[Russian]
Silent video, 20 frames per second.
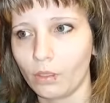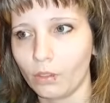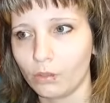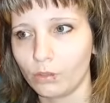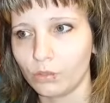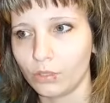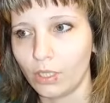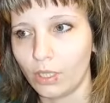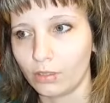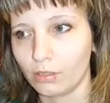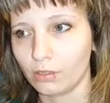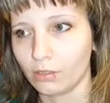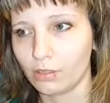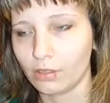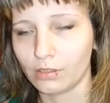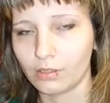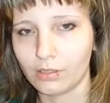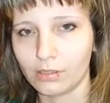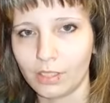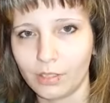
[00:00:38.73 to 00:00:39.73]
Я говорю, Таня,
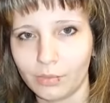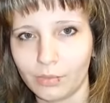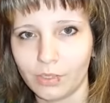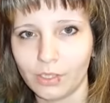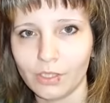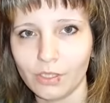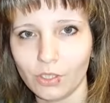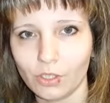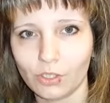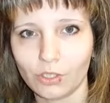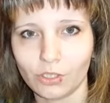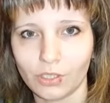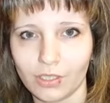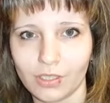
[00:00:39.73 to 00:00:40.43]
это 7 тысяч,